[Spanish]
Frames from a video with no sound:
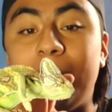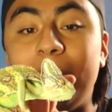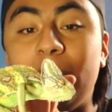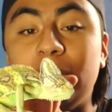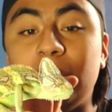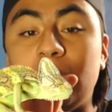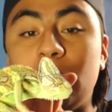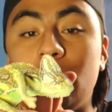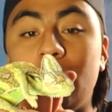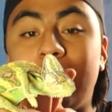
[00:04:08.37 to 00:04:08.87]
de
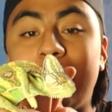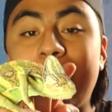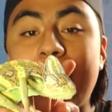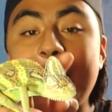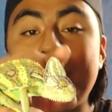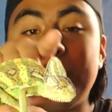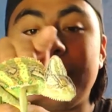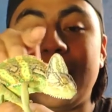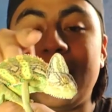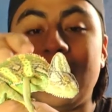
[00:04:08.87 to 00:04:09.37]
velo tiene un
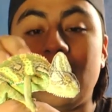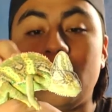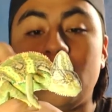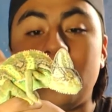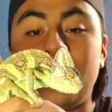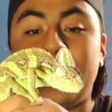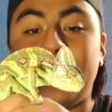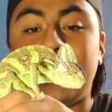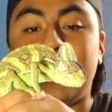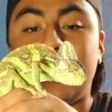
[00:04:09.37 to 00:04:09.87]
gran
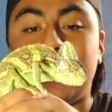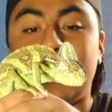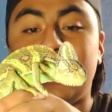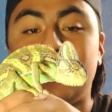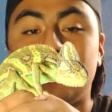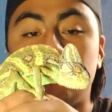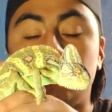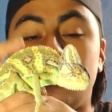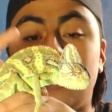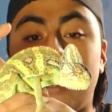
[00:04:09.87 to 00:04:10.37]
velo
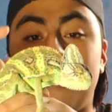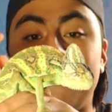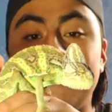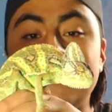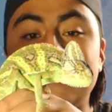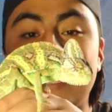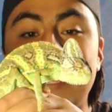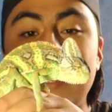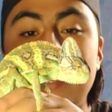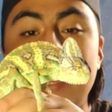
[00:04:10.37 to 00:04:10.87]
en su
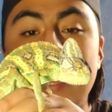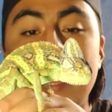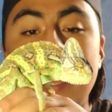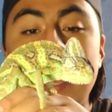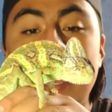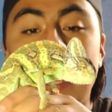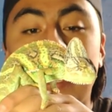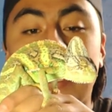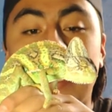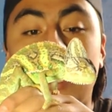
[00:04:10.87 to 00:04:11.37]
cabeza
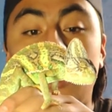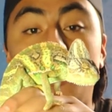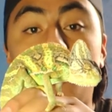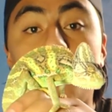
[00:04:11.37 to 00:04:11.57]
eh,